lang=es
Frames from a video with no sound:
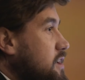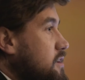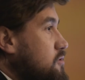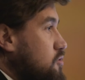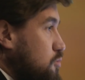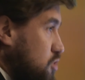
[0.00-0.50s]
Me
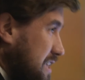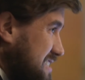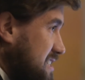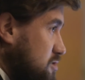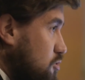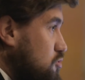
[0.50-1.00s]
interesa más
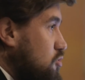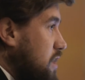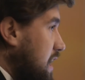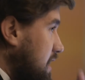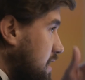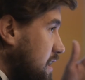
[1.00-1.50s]
si la
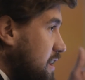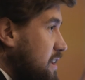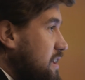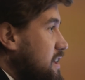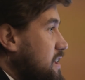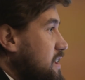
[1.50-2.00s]
narrativa
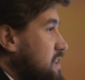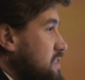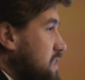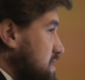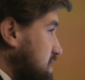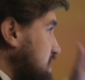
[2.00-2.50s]
enloquece
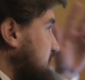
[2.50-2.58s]
con